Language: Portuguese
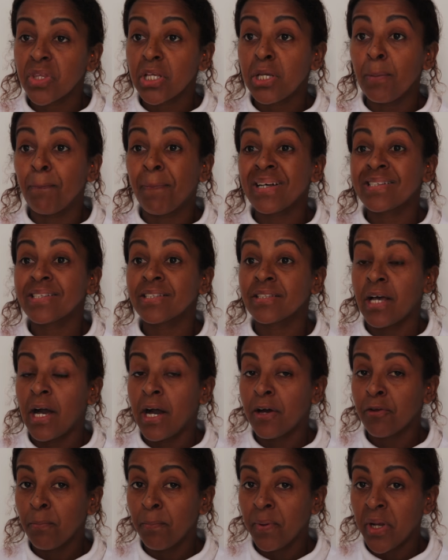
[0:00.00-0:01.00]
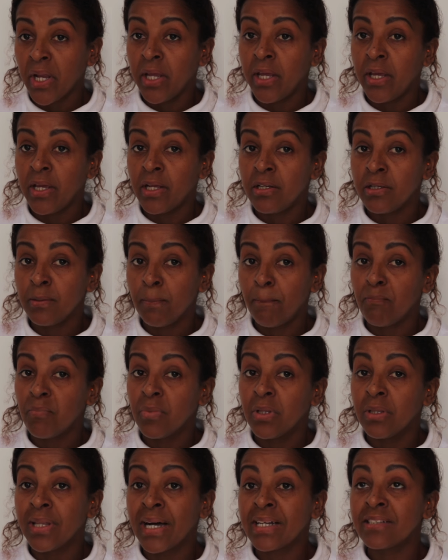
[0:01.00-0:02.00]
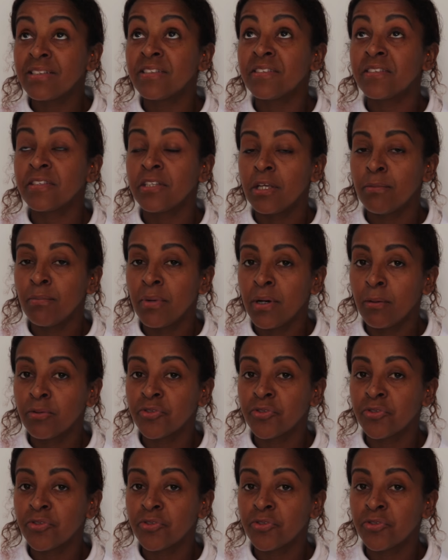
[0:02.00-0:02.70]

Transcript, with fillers: que passaram para ele lá de cima,